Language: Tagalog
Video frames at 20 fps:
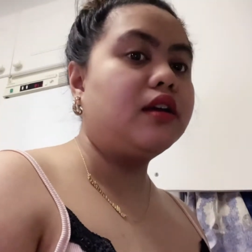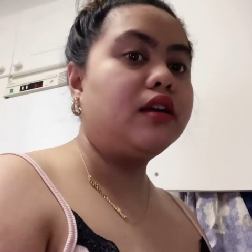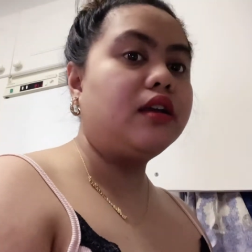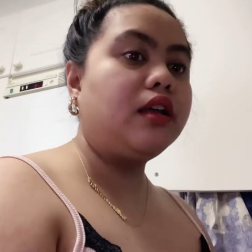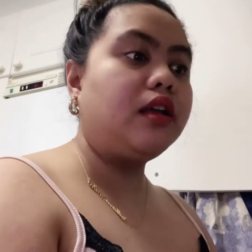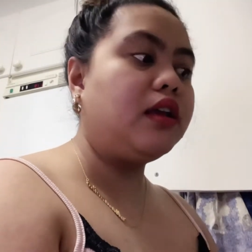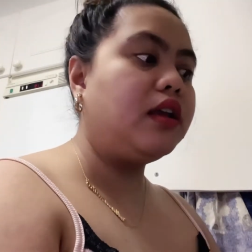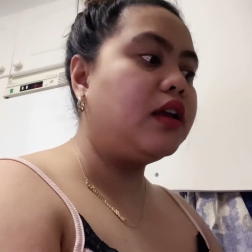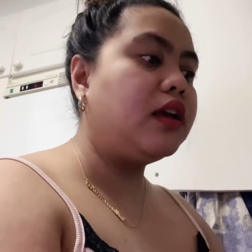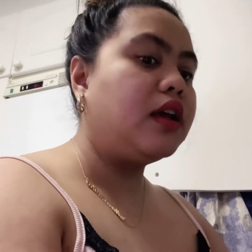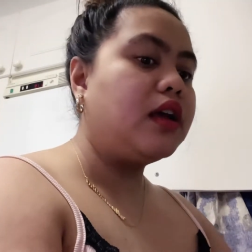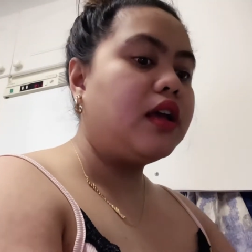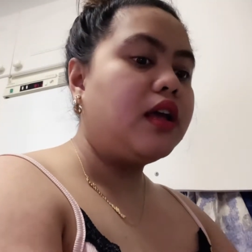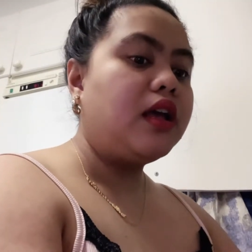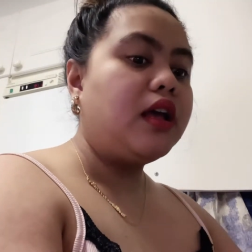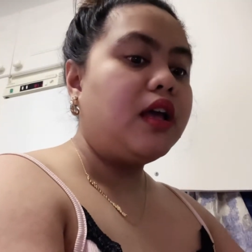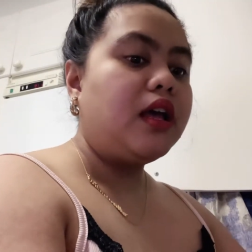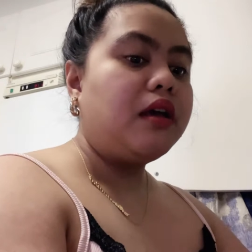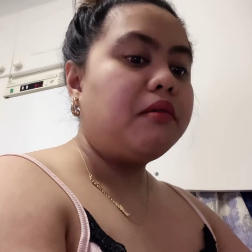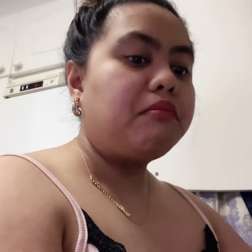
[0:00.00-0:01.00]

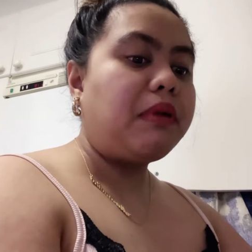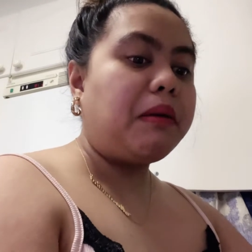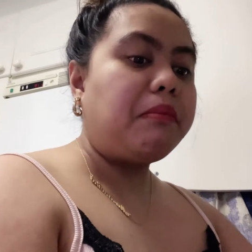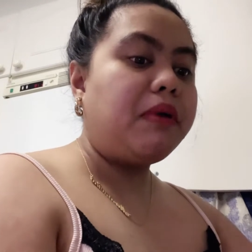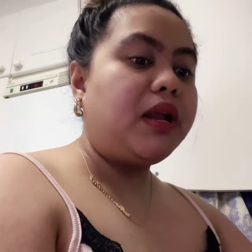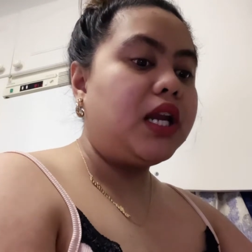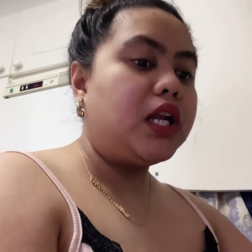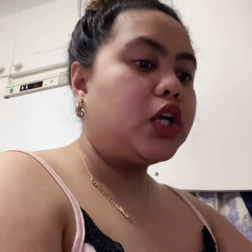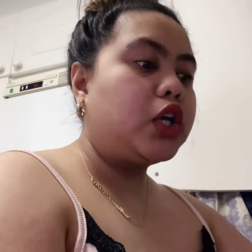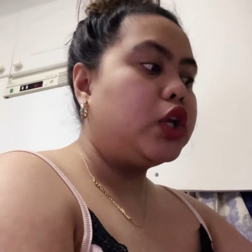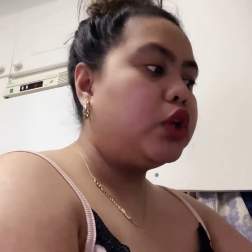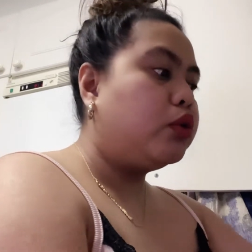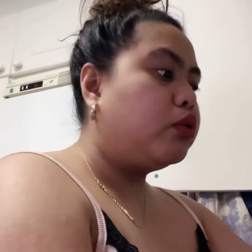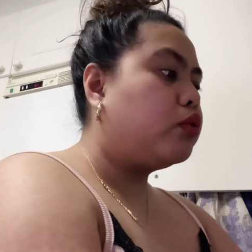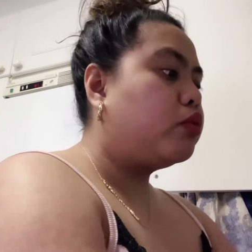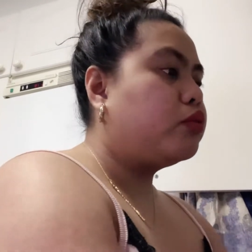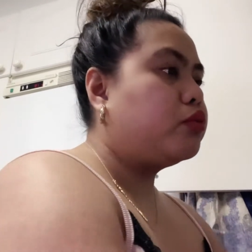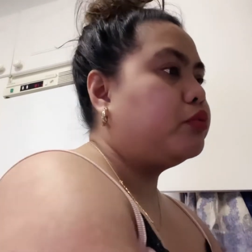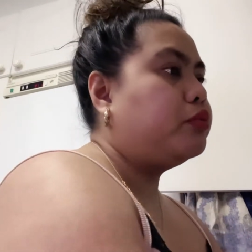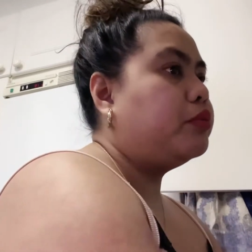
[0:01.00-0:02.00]
ibabalik
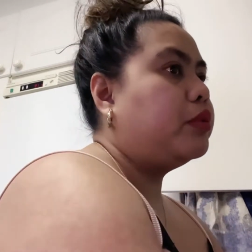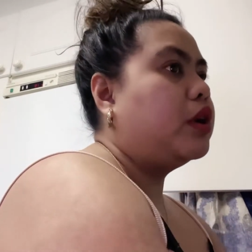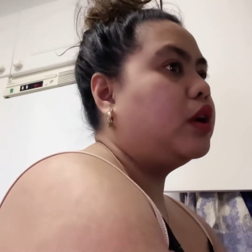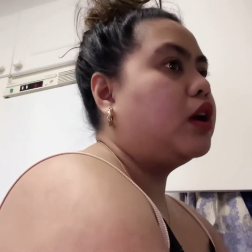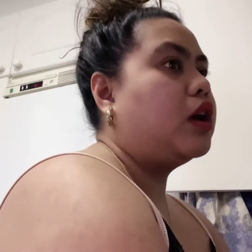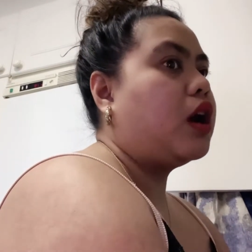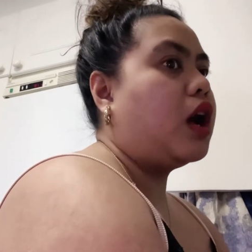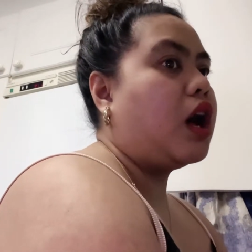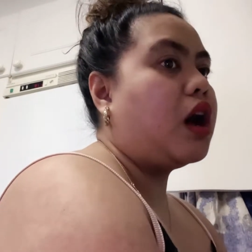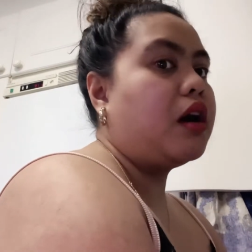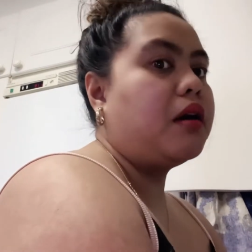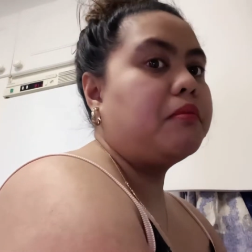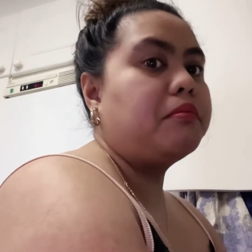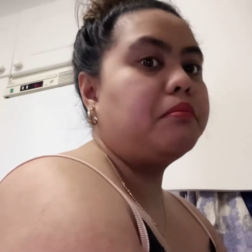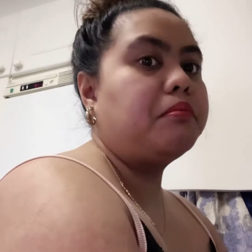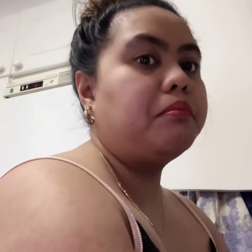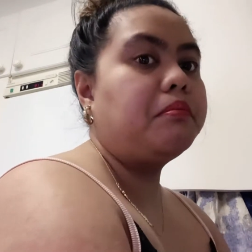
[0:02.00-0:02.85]
yung um,